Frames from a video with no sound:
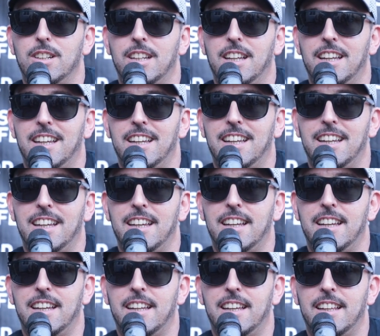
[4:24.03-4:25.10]

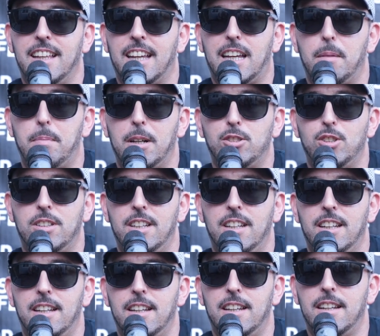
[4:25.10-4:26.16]
ed è capace
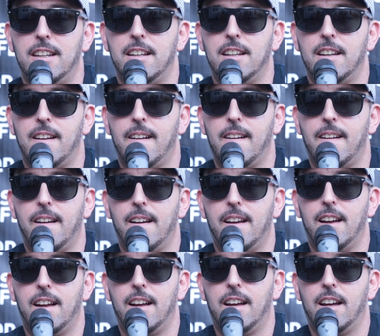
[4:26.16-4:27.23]
di
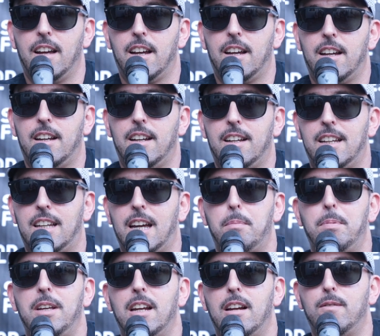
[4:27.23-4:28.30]

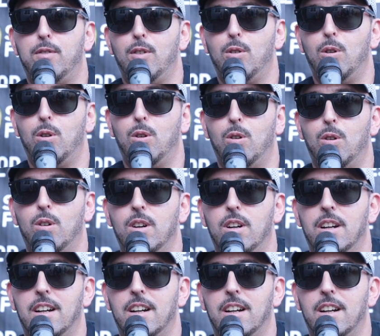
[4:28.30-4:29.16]
capire al volo